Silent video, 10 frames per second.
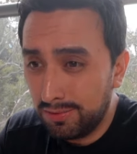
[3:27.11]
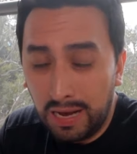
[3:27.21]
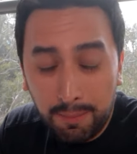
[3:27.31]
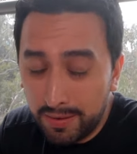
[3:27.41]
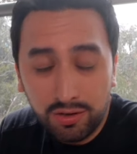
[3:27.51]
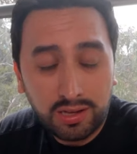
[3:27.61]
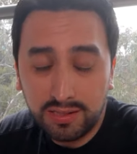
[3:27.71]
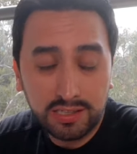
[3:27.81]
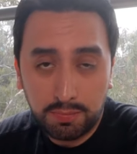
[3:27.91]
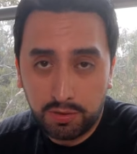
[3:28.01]
la mayor
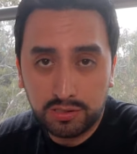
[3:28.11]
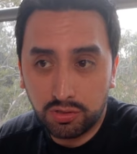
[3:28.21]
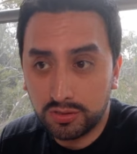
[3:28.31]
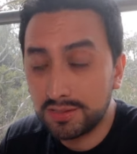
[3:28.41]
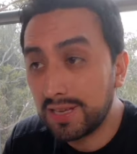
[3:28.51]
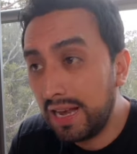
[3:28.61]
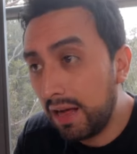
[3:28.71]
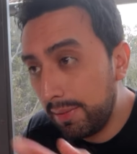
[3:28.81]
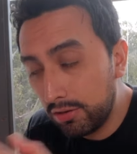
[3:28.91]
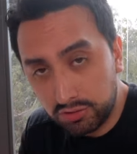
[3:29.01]
cantidad de tiempo en Así es que
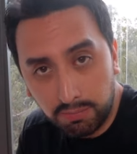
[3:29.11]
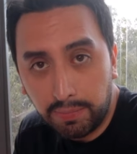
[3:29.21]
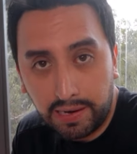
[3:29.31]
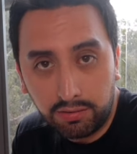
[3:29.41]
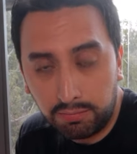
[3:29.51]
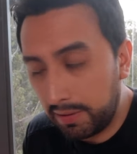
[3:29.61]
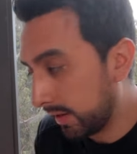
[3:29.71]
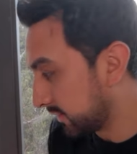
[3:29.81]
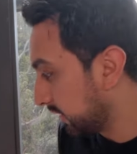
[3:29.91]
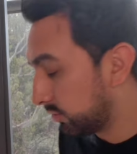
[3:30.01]
lávenlos temprano
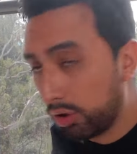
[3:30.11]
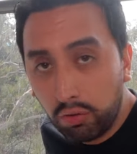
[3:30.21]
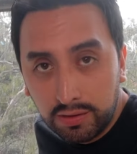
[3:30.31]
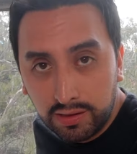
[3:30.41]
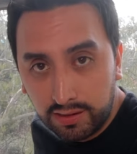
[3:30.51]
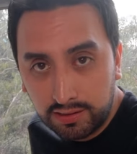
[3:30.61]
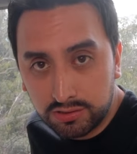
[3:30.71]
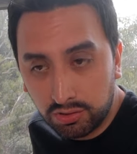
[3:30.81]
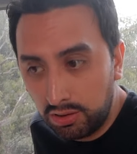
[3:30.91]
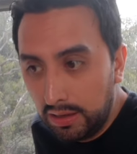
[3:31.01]
para que estén todo el día en el
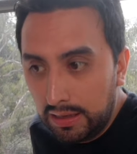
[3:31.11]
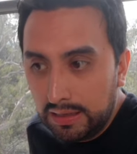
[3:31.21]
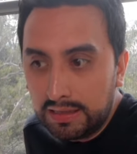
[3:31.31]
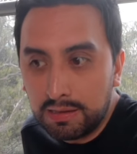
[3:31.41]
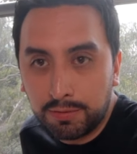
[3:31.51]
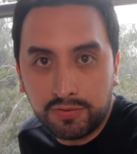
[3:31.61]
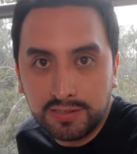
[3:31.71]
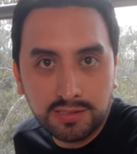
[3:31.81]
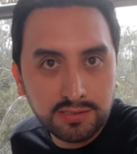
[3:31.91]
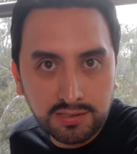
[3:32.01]
sol y de
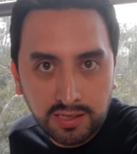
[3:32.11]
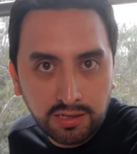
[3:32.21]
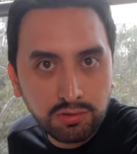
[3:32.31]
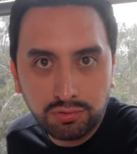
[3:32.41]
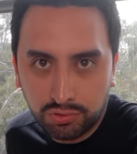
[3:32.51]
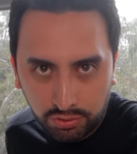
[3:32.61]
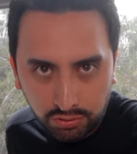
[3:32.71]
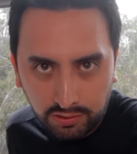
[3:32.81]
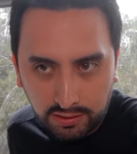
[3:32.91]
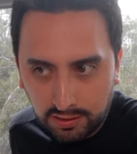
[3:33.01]
preferencia se sequen en un
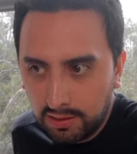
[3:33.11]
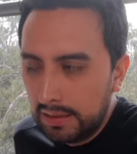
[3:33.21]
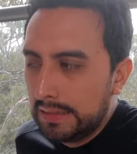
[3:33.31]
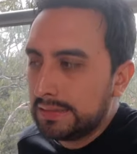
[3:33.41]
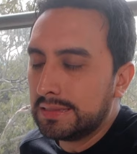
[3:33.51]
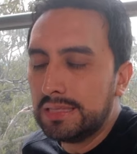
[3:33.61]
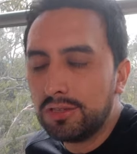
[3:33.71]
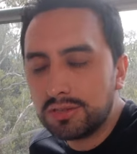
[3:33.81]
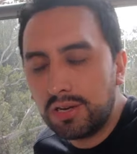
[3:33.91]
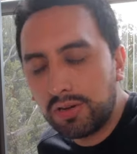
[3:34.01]
solo día. Si
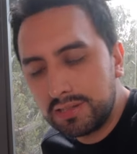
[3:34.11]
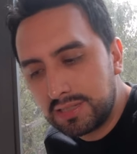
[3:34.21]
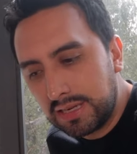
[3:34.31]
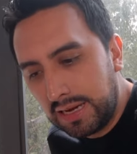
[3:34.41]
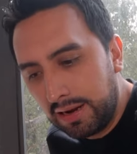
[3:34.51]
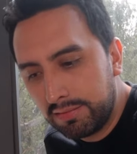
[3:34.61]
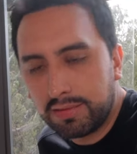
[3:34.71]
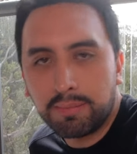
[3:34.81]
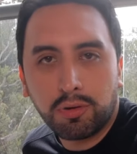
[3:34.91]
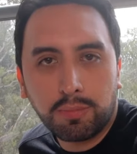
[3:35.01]
no se logran secar,
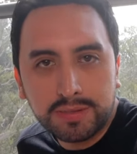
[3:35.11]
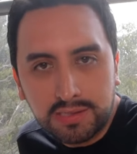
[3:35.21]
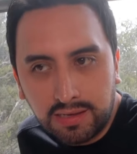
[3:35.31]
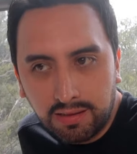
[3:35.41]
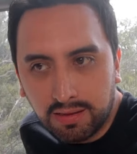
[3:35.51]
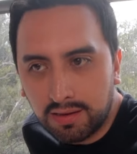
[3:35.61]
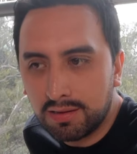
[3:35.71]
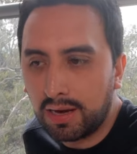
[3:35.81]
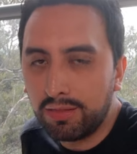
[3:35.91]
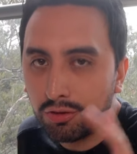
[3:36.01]
tampoco pasa nada.
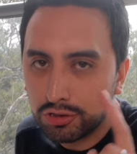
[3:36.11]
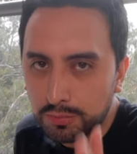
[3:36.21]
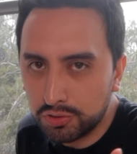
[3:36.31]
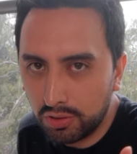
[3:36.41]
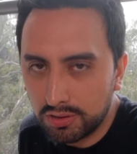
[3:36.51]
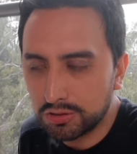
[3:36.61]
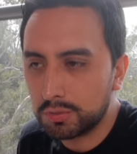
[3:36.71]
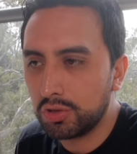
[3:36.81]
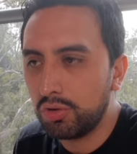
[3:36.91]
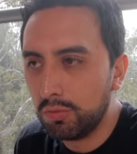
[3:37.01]
Hay dos opciones.
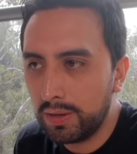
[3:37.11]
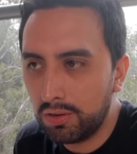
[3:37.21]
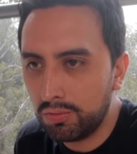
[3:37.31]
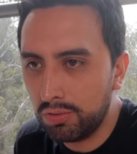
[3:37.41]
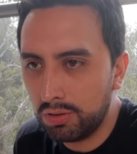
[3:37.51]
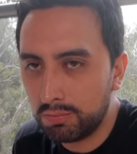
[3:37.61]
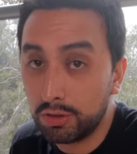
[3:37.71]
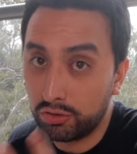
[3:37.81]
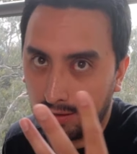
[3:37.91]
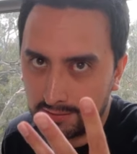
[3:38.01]
Opción número uno,
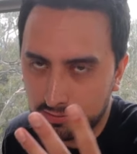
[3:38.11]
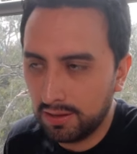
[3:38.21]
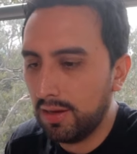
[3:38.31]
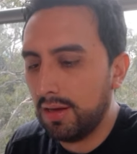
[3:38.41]
bueno, tres.